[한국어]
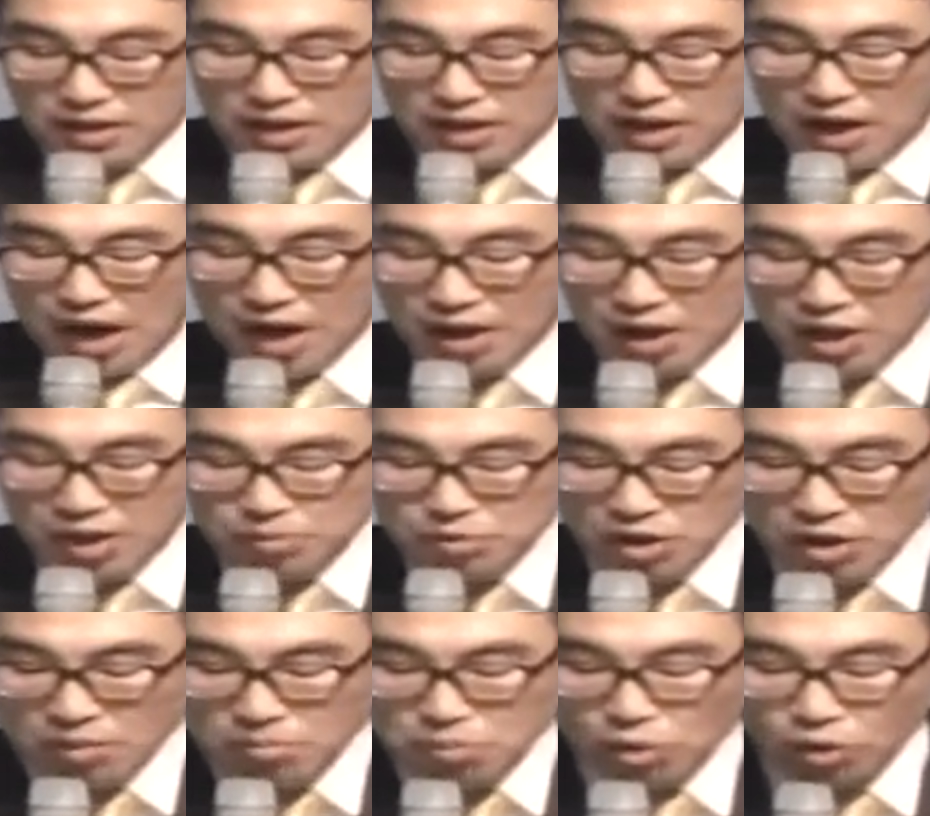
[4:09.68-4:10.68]

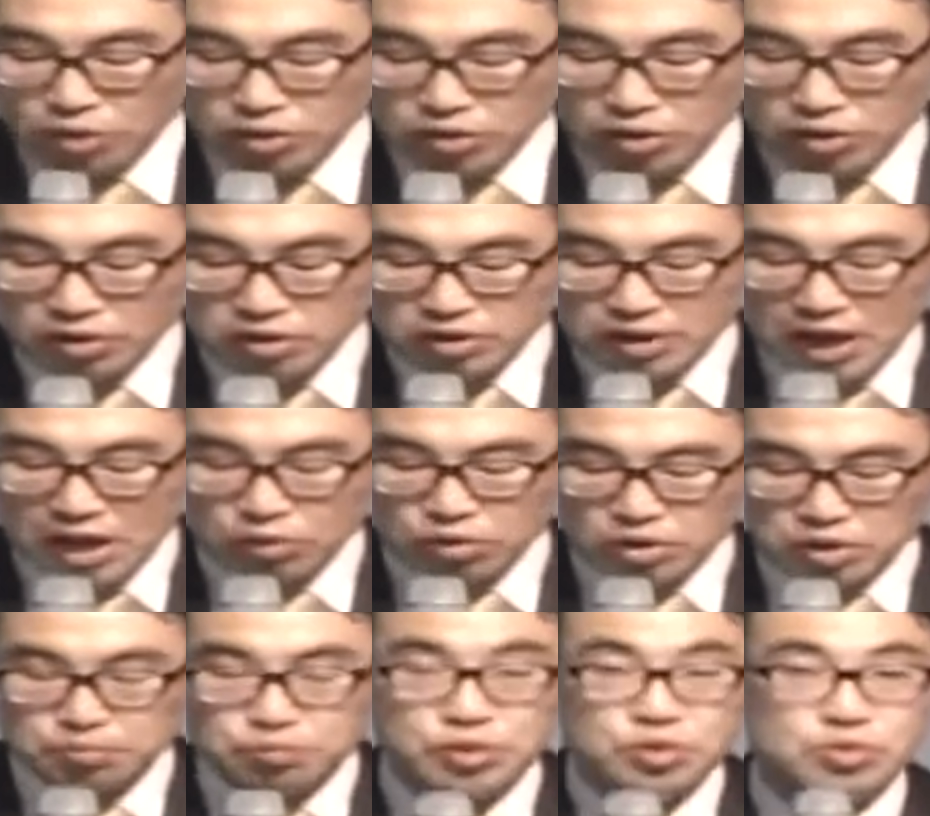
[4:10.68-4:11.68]
하나님처럼 모든 것을 알고
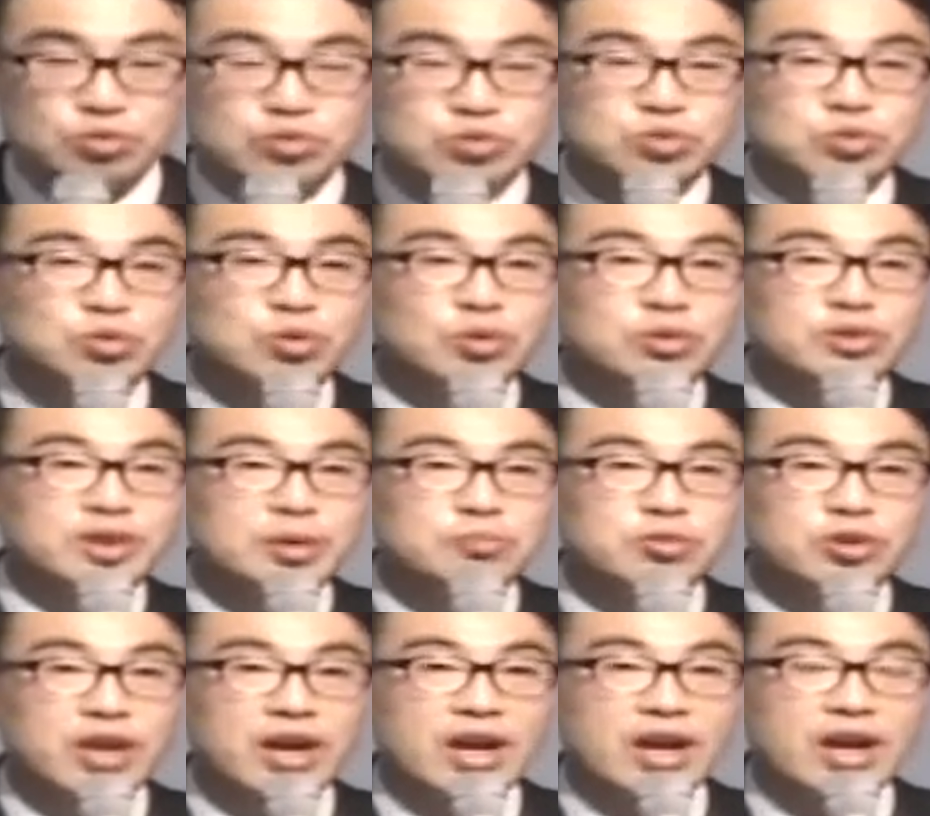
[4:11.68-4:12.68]
싶은 충동
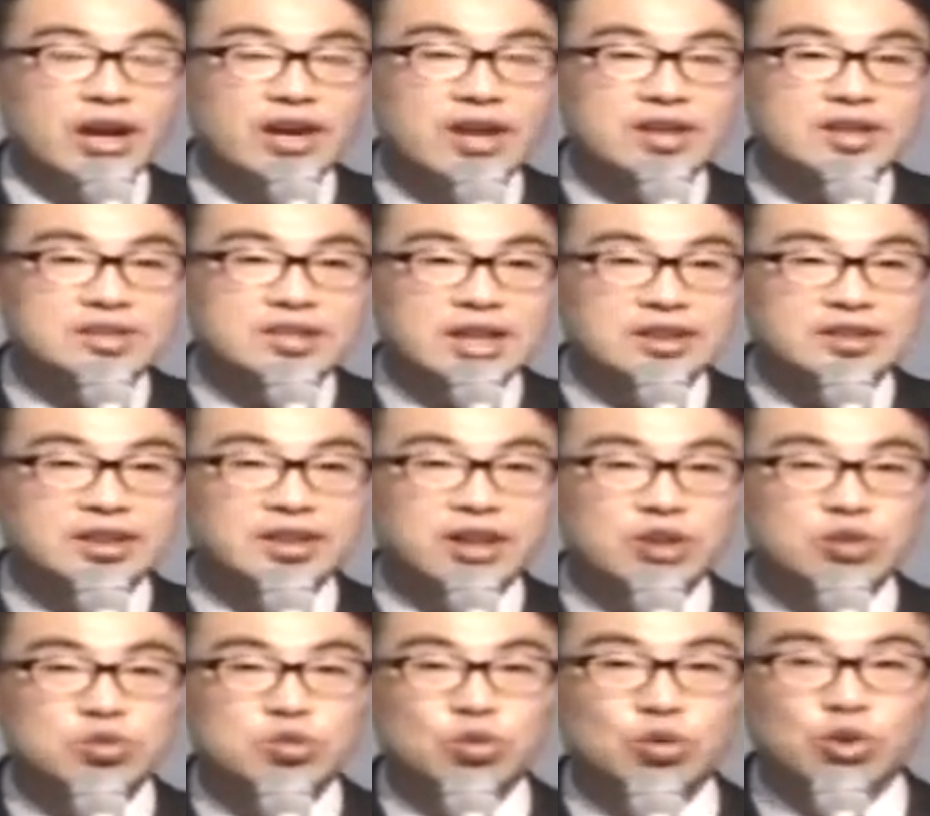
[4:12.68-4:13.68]
때문에
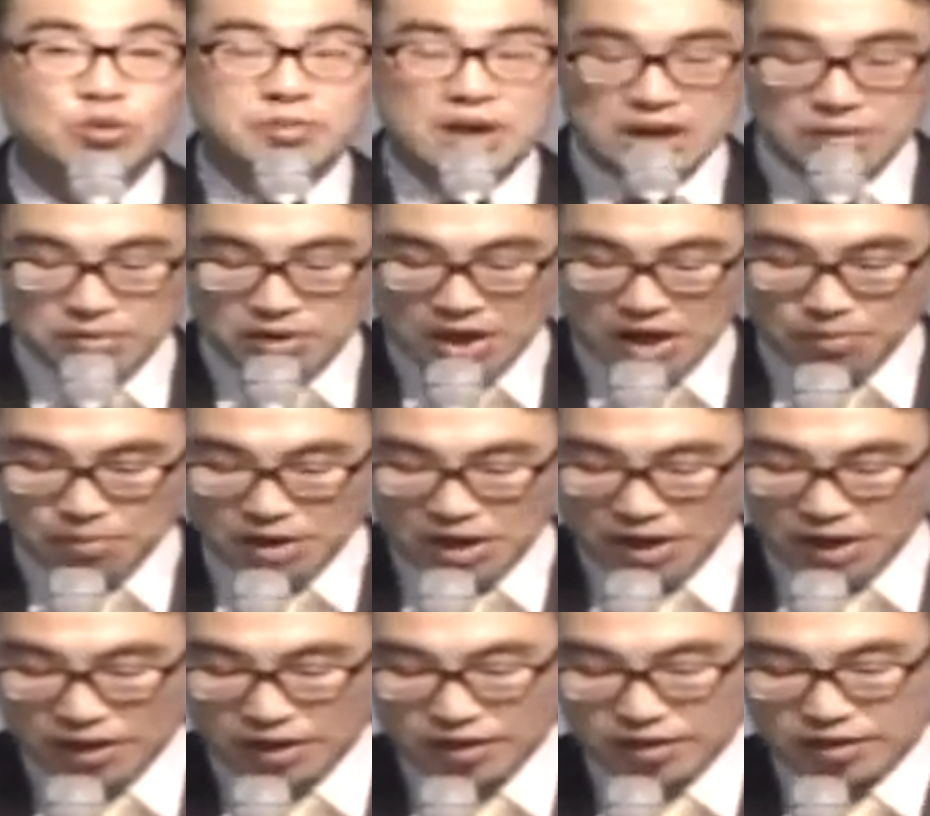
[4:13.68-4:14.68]
사탄의 유혹으로
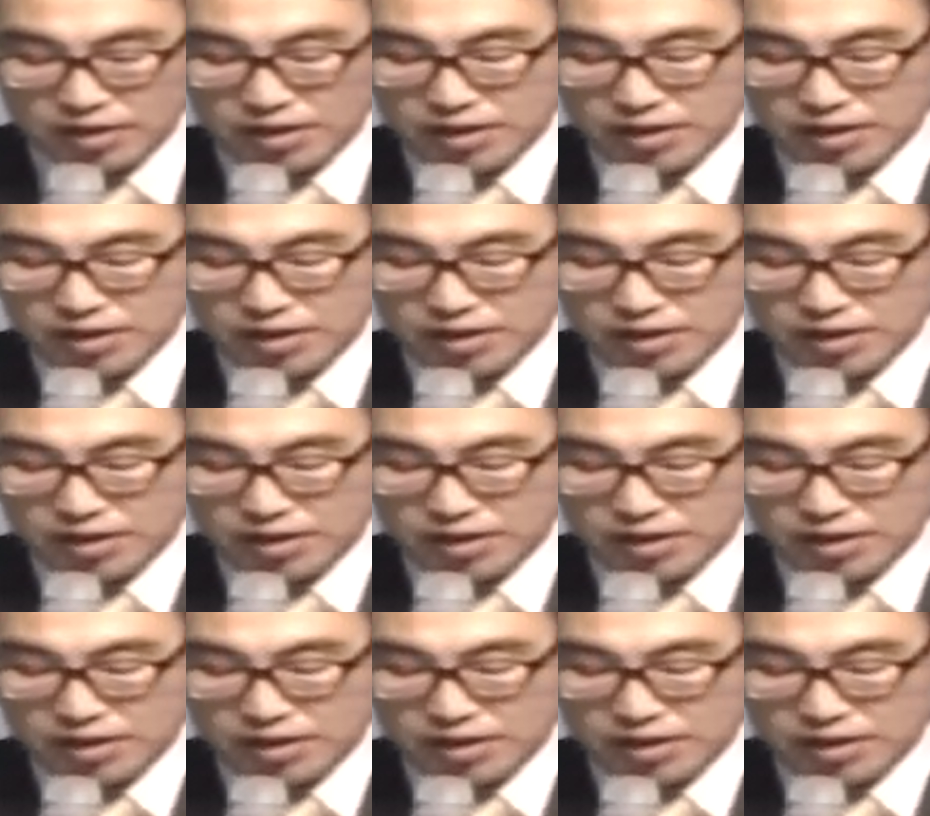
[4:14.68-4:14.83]
말미암아